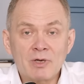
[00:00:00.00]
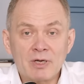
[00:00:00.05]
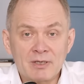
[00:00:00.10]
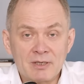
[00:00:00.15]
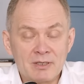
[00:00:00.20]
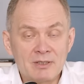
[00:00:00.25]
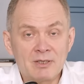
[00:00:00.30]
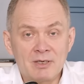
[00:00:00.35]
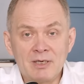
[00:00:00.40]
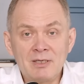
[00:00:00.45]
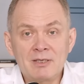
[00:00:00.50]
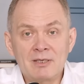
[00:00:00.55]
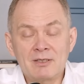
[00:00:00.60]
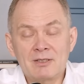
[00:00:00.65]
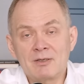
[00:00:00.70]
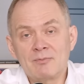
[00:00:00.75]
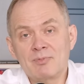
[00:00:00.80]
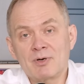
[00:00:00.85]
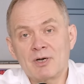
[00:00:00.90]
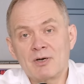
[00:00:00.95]
какие тренинги
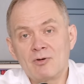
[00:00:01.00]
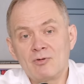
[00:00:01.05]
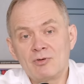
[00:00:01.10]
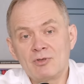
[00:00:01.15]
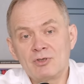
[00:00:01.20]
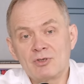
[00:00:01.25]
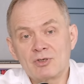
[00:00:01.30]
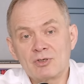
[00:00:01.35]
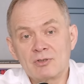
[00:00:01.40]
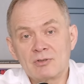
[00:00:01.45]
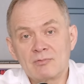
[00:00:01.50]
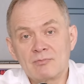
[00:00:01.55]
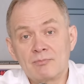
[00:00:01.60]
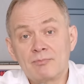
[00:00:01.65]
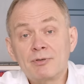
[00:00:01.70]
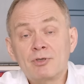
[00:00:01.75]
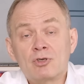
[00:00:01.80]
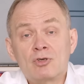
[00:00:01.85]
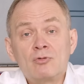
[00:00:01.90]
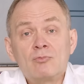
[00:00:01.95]
ты проходишь.
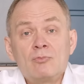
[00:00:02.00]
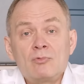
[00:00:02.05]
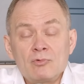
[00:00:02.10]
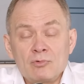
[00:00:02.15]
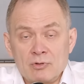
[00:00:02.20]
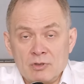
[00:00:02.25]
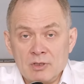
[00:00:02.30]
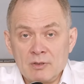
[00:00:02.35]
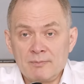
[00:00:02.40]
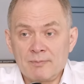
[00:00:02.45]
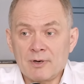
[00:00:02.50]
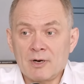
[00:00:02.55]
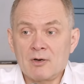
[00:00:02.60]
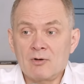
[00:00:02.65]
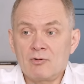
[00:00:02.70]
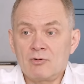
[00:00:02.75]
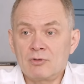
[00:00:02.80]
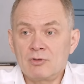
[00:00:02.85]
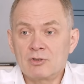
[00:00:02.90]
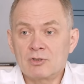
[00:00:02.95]
Почему ты их
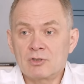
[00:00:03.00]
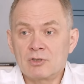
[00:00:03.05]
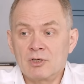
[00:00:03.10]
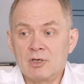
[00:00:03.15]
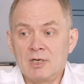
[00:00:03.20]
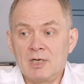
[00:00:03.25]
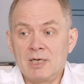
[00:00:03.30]
проходишь?